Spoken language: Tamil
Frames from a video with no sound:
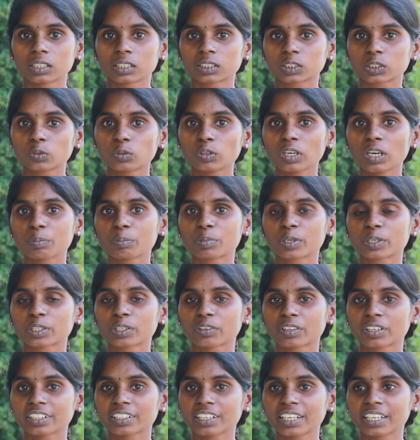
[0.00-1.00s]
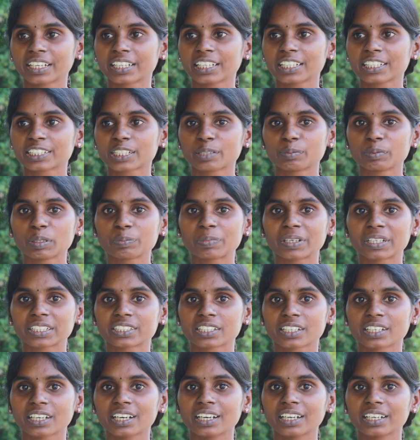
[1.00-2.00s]
ஸ்கூலில் பொறுத்த வரைக்கும் நான் இங்கிலீஷ் எப்படி
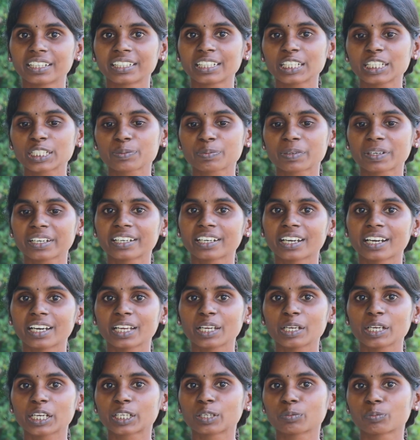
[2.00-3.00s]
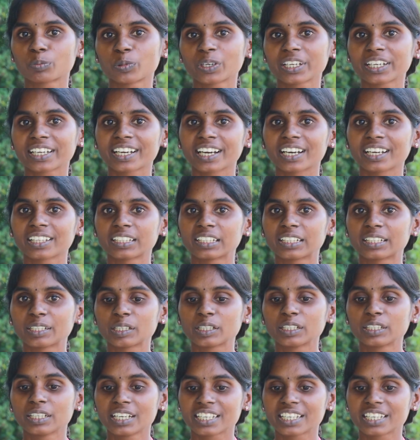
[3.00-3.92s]
படித்தேன்னா இங்கிலீஷ் பீரியட்னாலே எங்களுக்கு பிடிக்காது